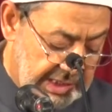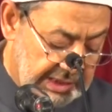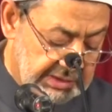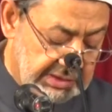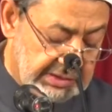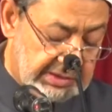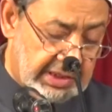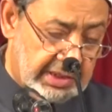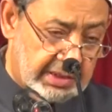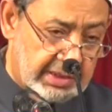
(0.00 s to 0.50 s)

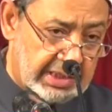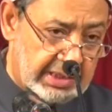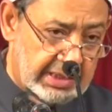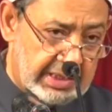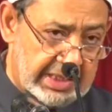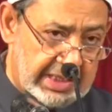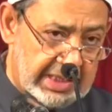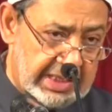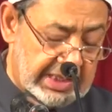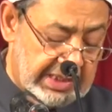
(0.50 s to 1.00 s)
أن
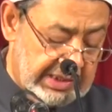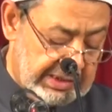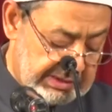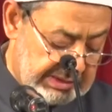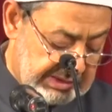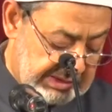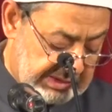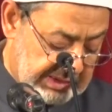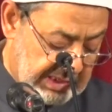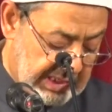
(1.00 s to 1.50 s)
تظل
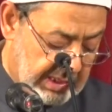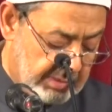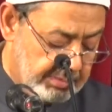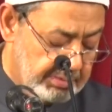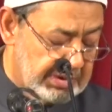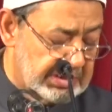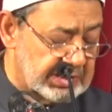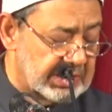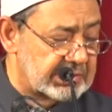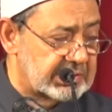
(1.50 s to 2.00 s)

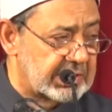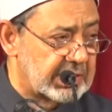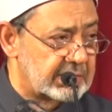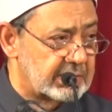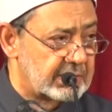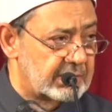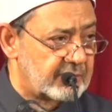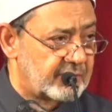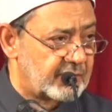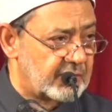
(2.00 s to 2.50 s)

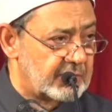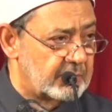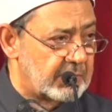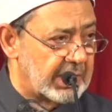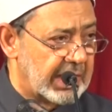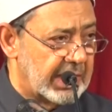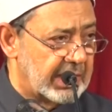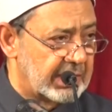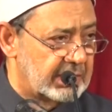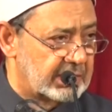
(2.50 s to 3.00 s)
صامدة في
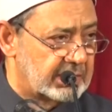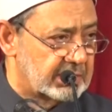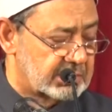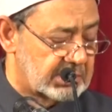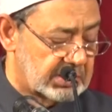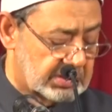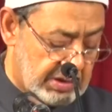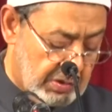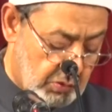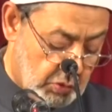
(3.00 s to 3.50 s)
معارك
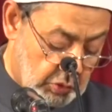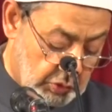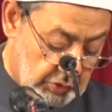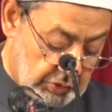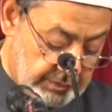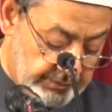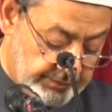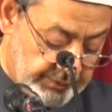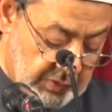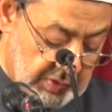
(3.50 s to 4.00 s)
التطور
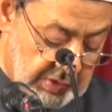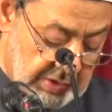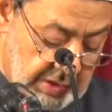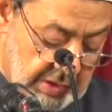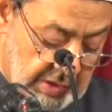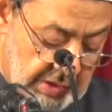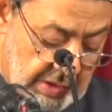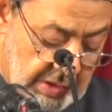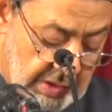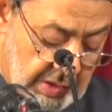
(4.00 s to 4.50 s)

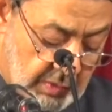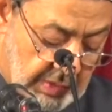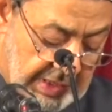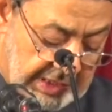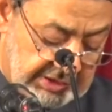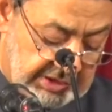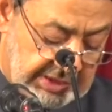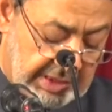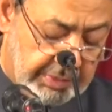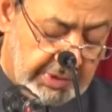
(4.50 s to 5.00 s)

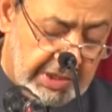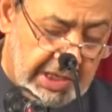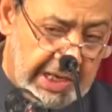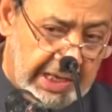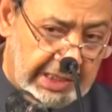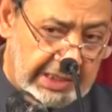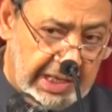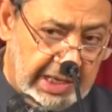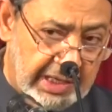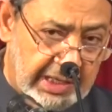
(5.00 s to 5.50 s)
وأن
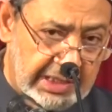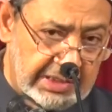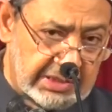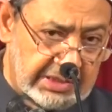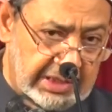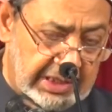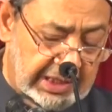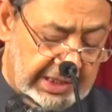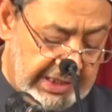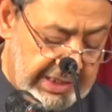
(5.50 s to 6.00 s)
تبقى على
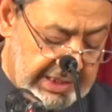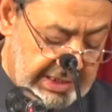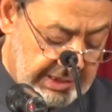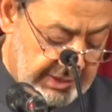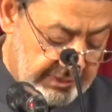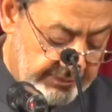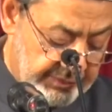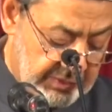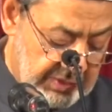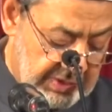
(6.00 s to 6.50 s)
قيد الحياة
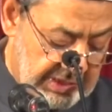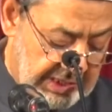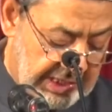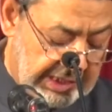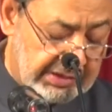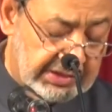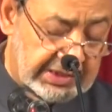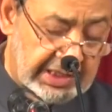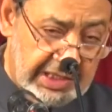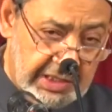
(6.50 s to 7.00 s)

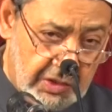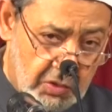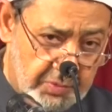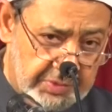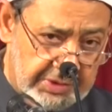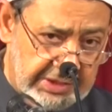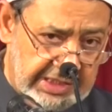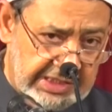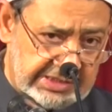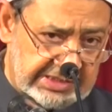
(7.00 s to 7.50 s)
حتى
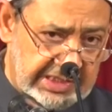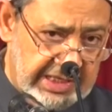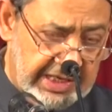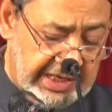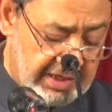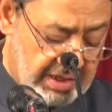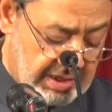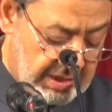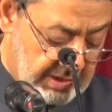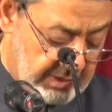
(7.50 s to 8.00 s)
يوم الناس
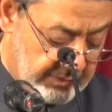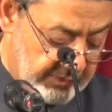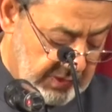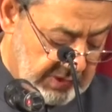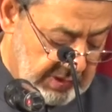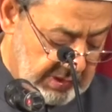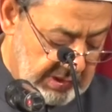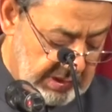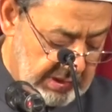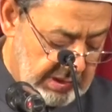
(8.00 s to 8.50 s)
هذا
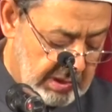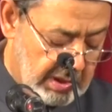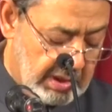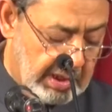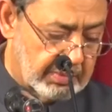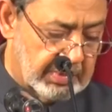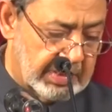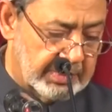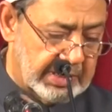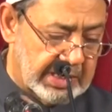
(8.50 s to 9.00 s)

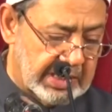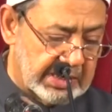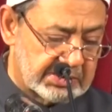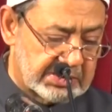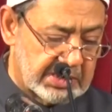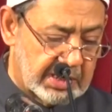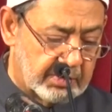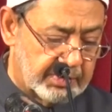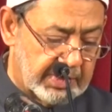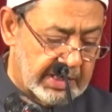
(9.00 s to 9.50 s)
رغم ما
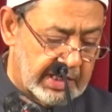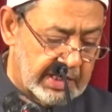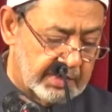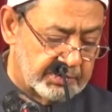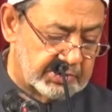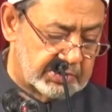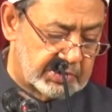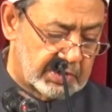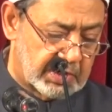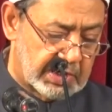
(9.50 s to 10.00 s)
أصابها
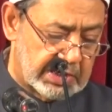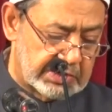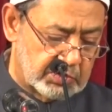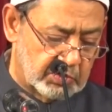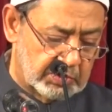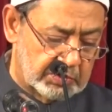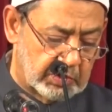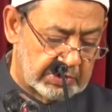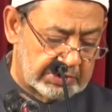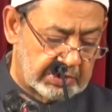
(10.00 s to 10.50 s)
من
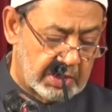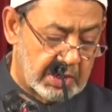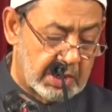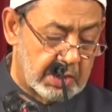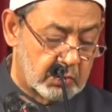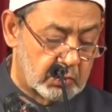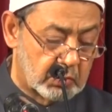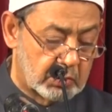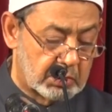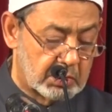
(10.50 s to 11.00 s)
تراجع
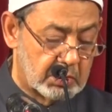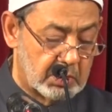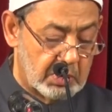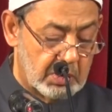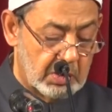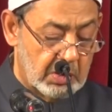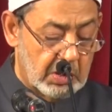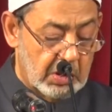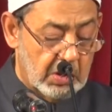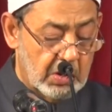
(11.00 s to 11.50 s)
وتقهقر
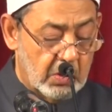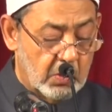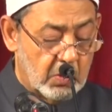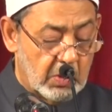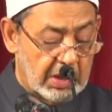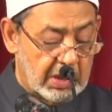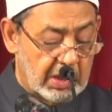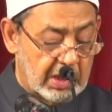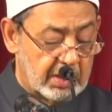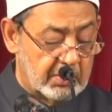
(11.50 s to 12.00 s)

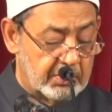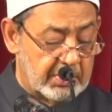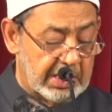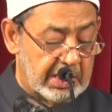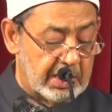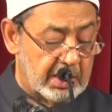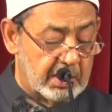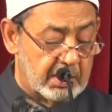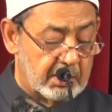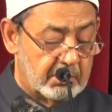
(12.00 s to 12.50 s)

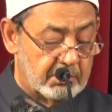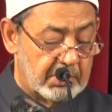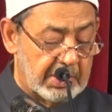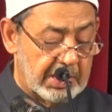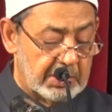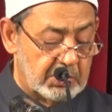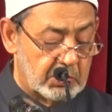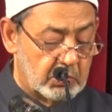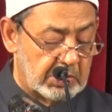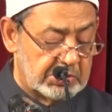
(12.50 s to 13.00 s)
ورغم
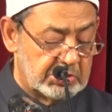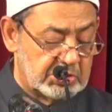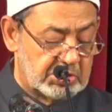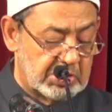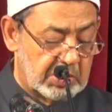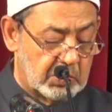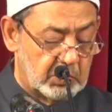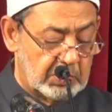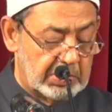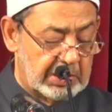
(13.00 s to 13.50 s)
ما
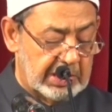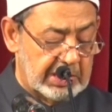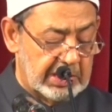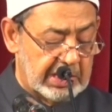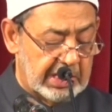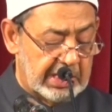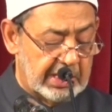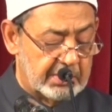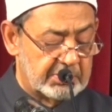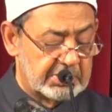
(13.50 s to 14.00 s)
يوجه
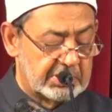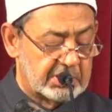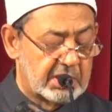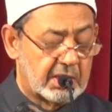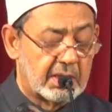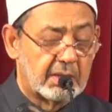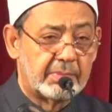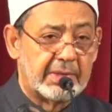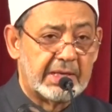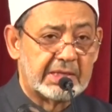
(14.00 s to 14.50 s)
إليها من
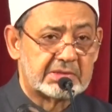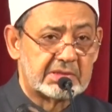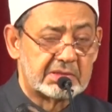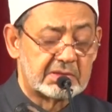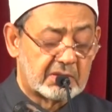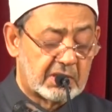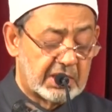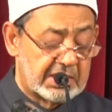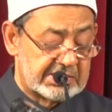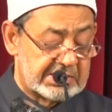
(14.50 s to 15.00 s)
ضربات
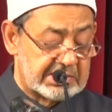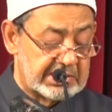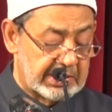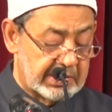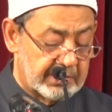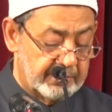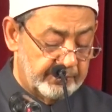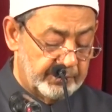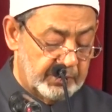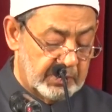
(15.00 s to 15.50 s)
قاسية